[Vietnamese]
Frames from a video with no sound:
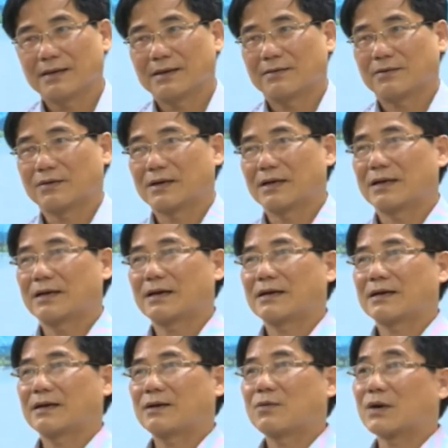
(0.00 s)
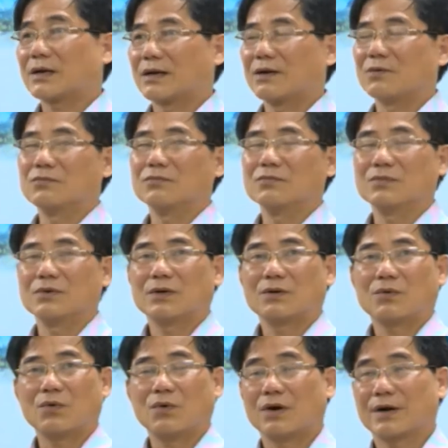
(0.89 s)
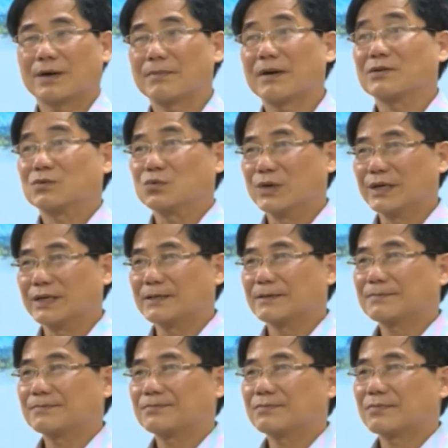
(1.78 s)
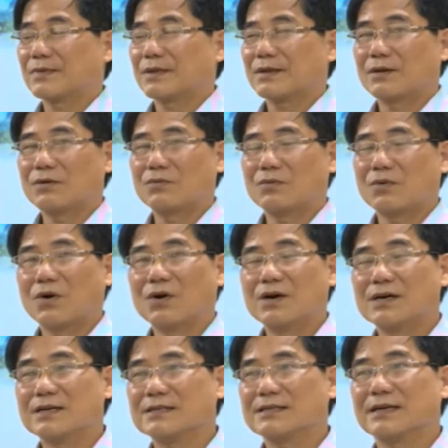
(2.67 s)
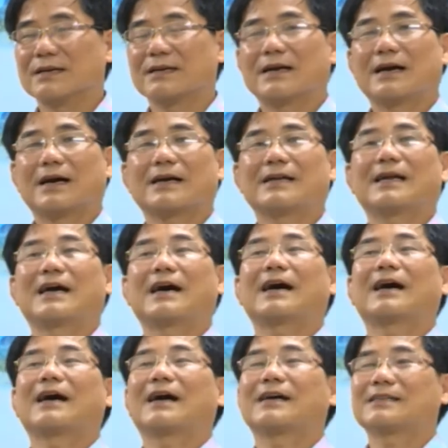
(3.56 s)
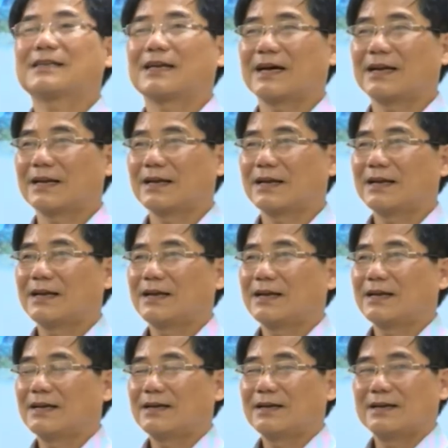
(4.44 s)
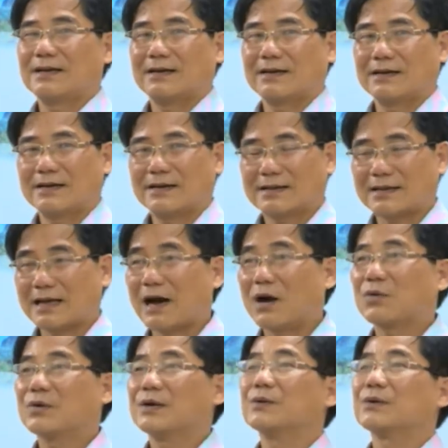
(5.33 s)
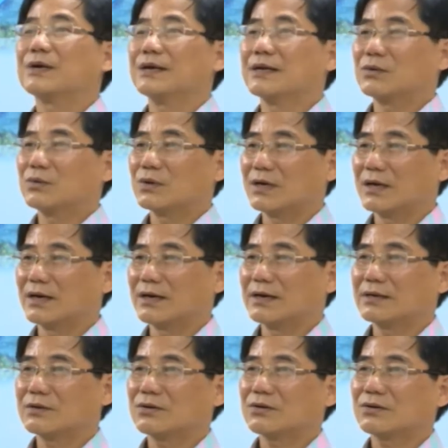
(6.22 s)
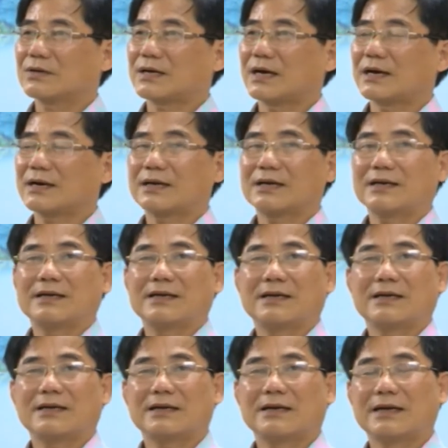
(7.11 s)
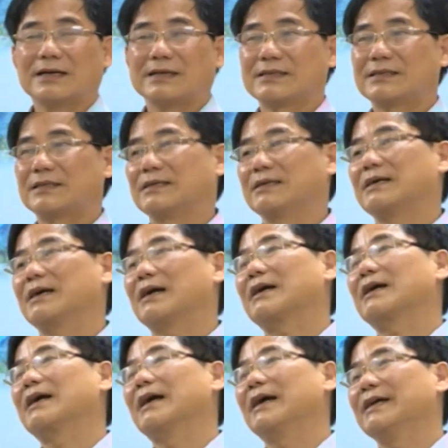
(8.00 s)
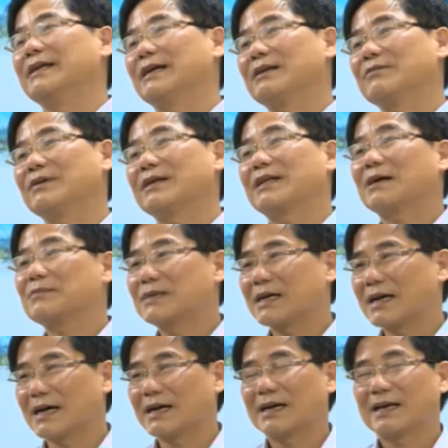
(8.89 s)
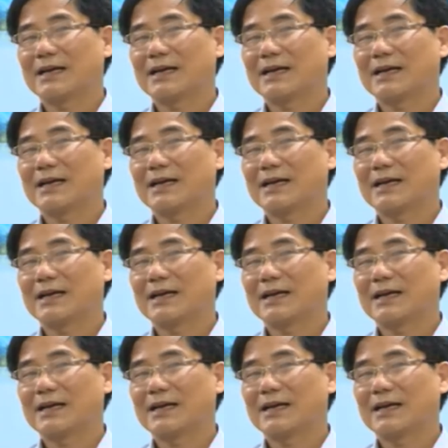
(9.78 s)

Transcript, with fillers: hoặc là cái hoạt động của cái mảng du lịch thì cũng có hướng dẫn các cái nhà hàng khách sạn à, để tạo điều kiện thuận lợi cho các cái nghệ sĩ các cái nghệ nhân về tham gia